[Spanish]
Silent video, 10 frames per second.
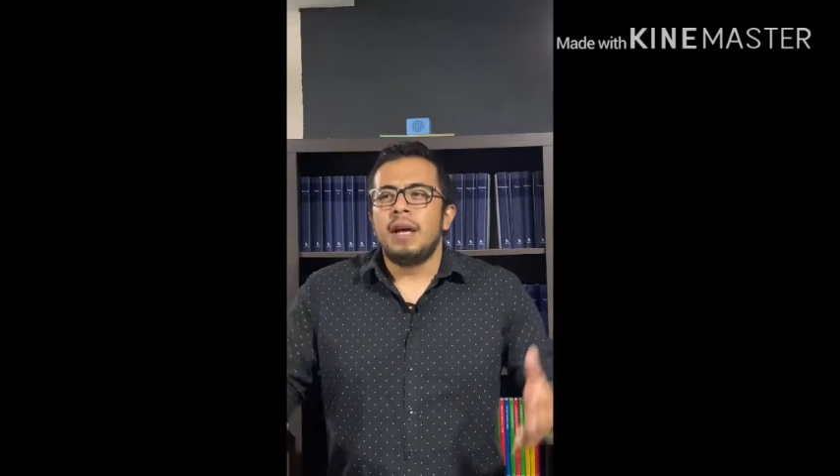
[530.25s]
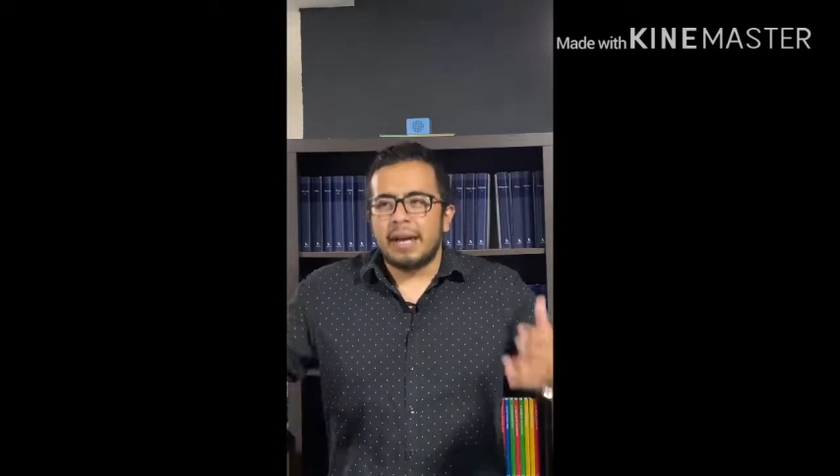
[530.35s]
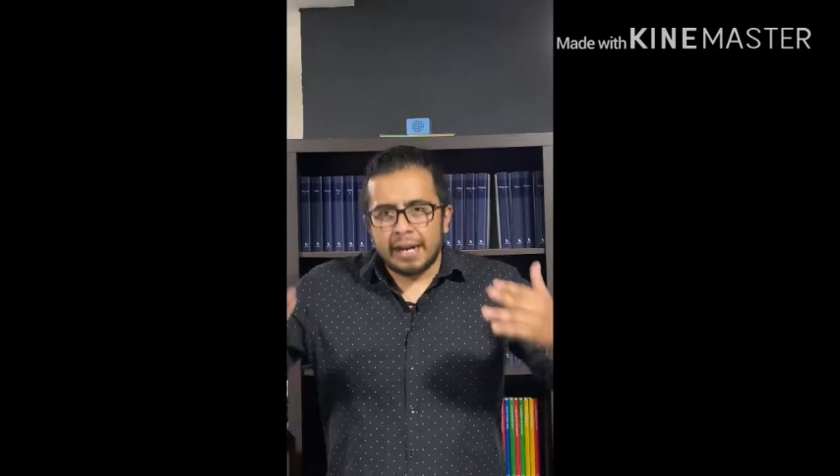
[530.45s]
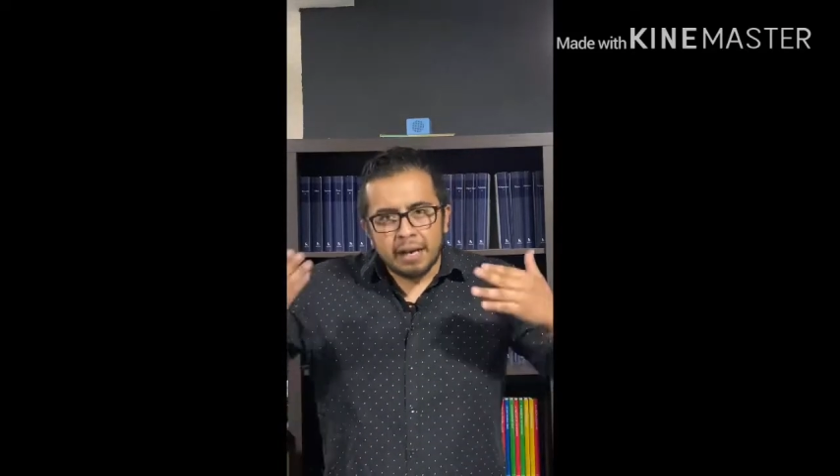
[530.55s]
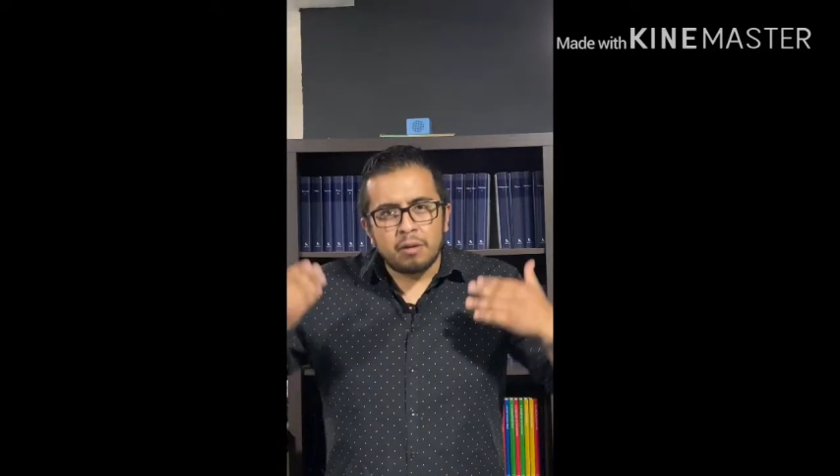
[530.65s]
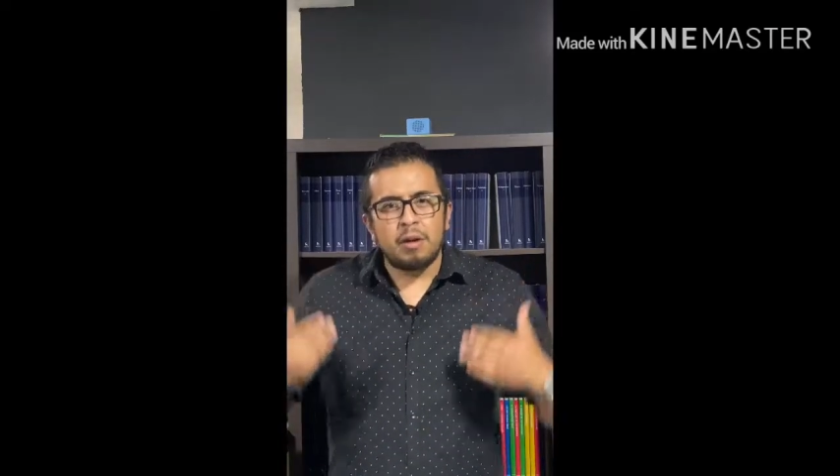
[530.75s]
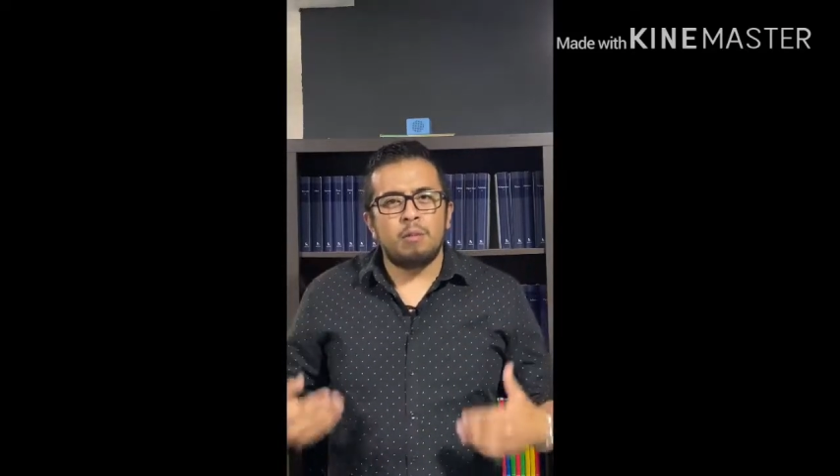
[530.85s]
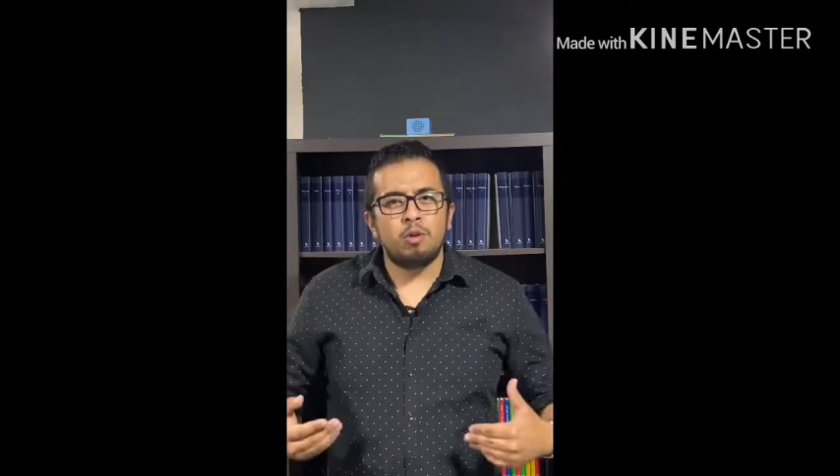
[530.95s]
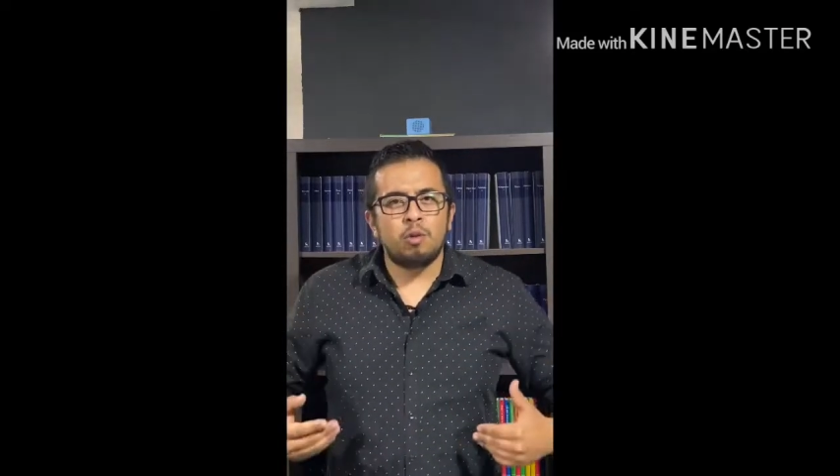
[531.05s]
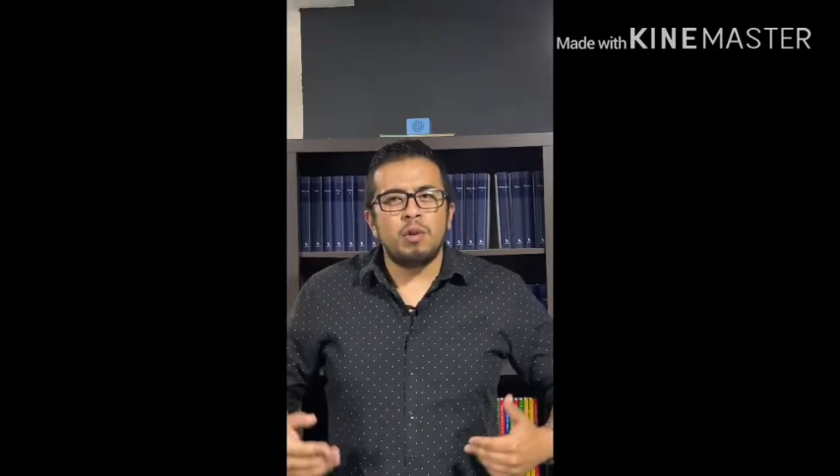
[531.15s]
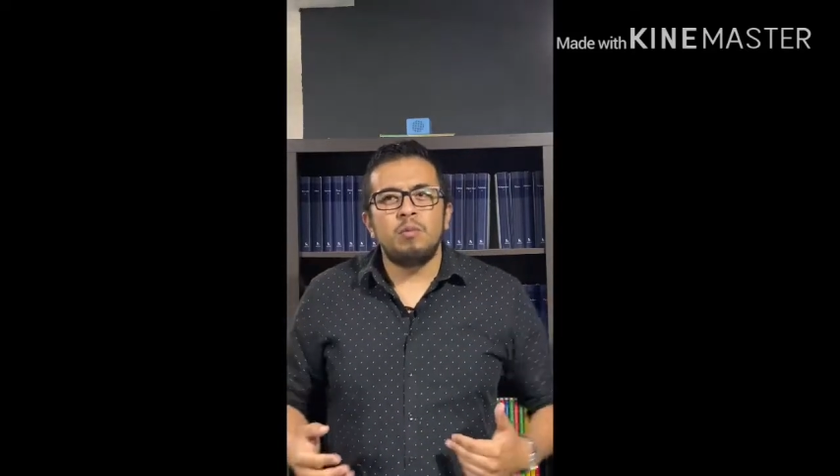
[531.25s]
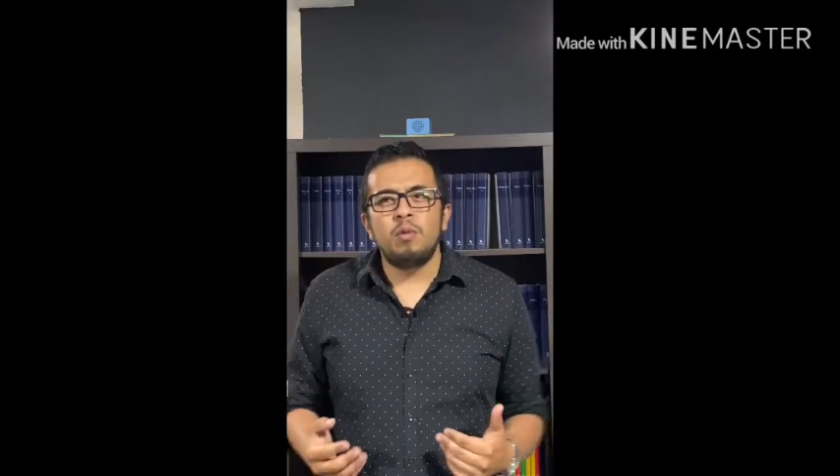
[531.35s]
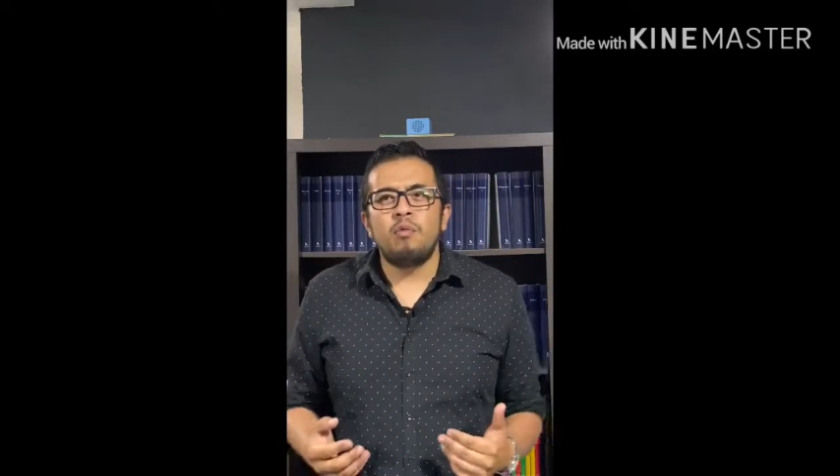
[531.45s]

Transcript: carga con emociones muy